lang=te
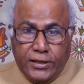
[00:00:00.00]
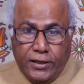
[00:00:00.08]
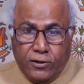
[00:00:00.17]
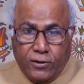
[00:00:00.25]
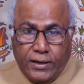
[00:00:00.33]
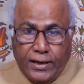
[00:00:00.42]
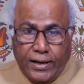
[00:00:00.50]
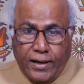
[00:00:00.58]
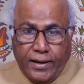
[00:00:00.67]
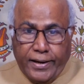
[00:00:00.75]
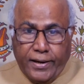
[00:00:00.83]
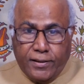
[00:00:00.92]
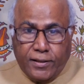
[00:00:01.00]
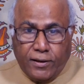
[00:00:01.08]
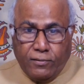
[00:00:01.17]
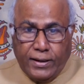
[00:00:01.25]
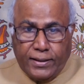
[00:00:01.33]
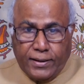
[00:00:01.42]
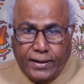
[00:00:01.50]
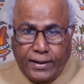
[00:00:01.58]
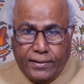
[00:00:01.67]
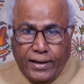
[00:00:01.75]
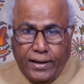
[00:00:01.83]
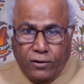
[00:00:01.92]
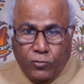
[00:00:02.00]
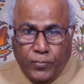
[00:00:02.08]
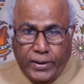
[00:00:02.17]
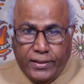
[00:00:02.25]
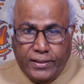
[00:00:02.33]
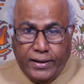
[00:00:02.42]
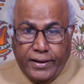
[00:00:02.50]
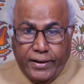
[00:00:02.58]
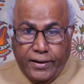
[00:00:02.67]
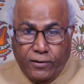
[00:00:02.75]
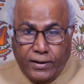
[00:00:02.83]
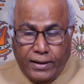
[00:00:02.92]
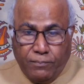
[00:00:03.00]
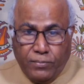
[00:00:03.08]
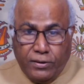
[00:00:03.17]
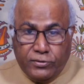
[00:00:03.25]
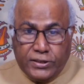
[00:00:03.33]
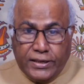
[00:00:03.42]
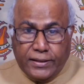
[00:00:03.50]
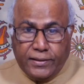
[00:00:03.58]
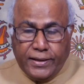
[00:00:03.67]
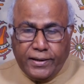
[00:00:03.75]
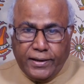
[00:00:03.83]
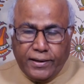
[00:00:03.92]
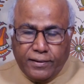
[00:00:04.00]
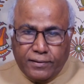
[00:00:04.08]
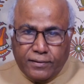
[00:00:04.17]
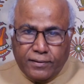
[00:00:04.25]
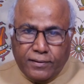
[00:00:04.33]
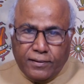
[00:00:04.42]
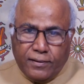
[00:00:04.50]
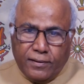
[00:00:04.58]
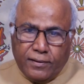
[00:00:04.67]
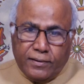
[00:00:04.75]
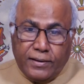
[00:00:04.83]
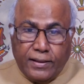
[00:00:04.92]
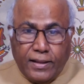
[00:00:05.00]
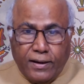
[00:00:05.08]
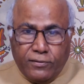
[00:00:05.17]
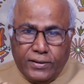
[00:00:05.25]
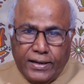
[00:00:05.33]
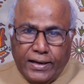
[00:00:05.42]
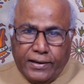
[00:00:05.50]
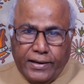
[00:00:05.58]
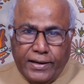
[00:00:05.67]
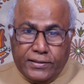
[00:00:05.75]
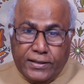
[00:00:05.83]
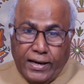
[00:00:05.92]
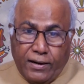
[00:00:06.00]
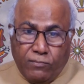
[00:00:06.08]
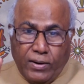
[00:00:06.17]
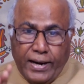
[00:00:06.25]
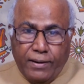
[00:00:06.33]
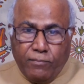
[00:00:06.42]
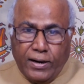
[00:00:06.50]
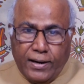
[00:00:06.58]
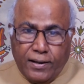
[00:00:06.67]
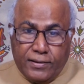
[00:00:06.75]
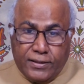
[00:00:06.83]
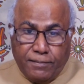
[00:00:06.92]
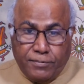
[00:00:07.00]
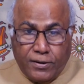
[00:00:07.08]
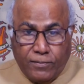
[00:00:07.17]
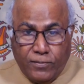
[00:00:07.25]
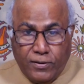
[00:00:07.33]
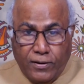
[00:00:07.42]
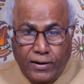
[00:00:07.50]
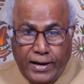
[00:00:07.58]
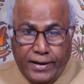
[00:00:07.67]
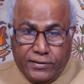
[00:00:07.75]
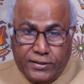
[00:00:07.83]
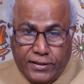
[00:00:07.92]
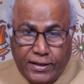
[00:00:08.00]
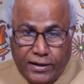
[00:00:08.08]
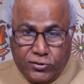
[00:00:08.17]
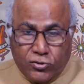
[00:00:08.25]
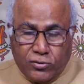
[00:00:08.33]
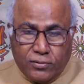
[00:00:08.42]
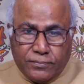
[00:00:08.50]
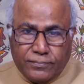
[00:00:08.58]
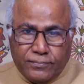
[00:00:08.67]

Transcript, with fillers: సీటు ఖరారైన తర్వాత కందాల ఉపేందర్ రెడ్డి యొక్క భవిష్యత్ ఏంటి యథావిధిగా కేసీఆర్ మాయమాటలు చెప్పడంలో ఆయన సిద్ధాస్తుడు